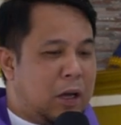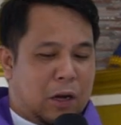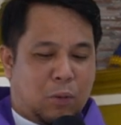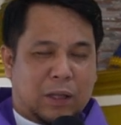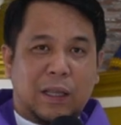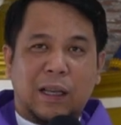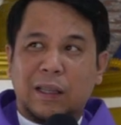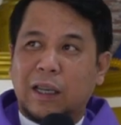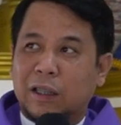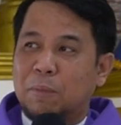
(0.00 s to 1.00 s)
Agalwad tayo
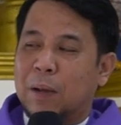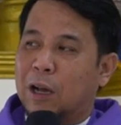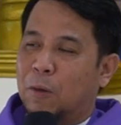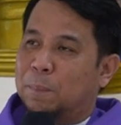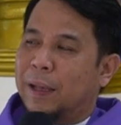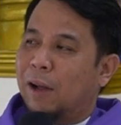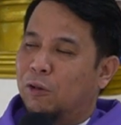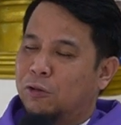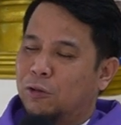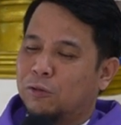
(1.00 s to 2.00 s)
kadagiti pagarup tayo nga
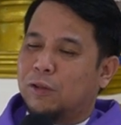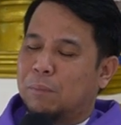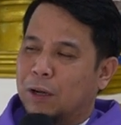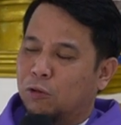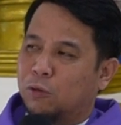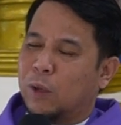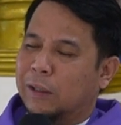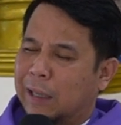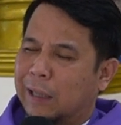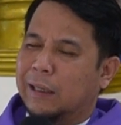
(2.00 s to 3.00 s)
good news ta
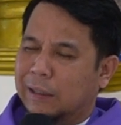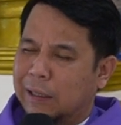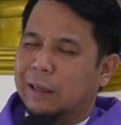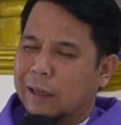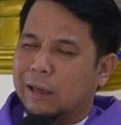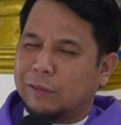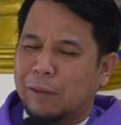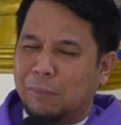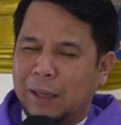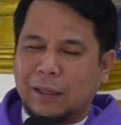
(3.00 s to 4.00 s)
magustuhan tayo nga dingdinggan na
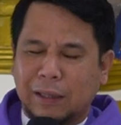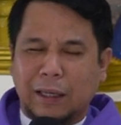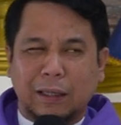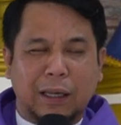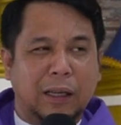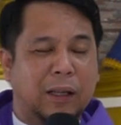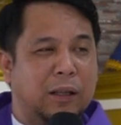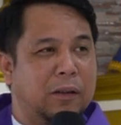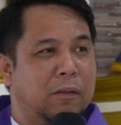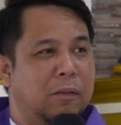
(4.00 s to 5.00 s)
samit nga
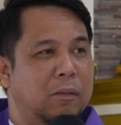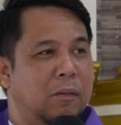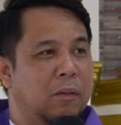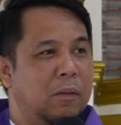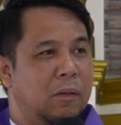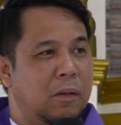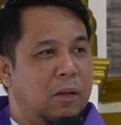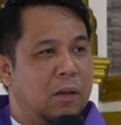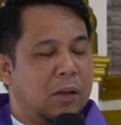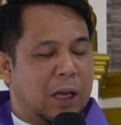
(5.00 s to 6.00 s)
dingdinggan.
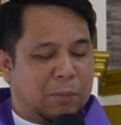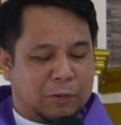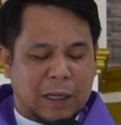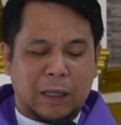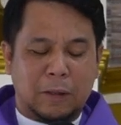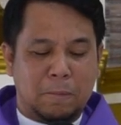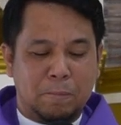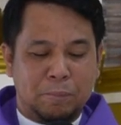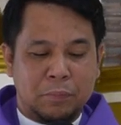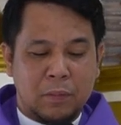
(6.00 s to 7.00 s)
Takamsat,
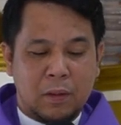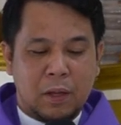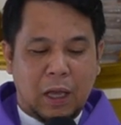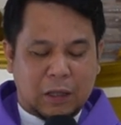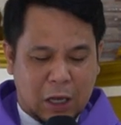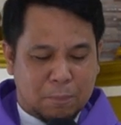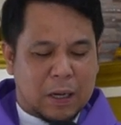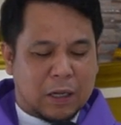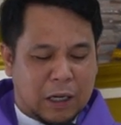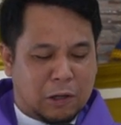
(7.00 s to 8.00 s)
iti
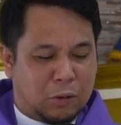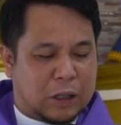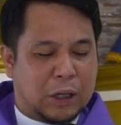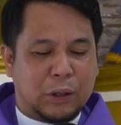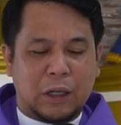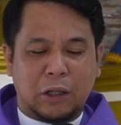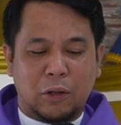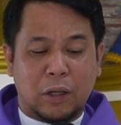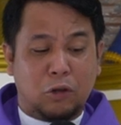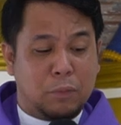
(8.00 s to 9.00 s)
ibanghelyo tayo iti tayo
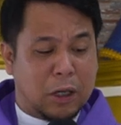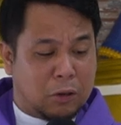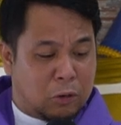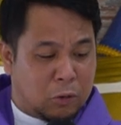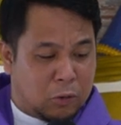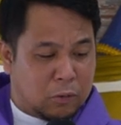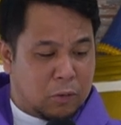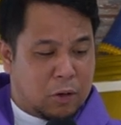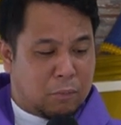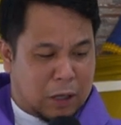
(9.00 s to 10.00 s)
nga Domingo,
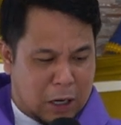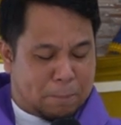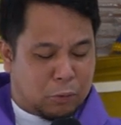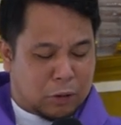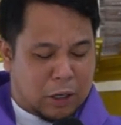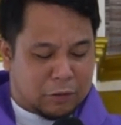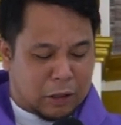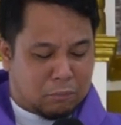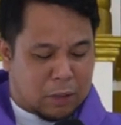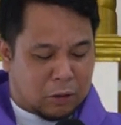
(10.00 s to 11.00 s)
manipod kini
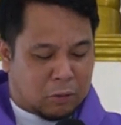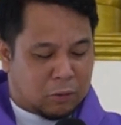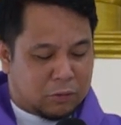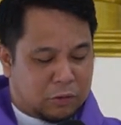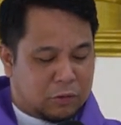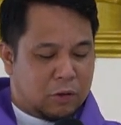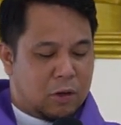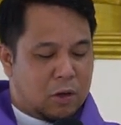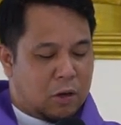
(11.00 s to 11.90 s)
San Marcos.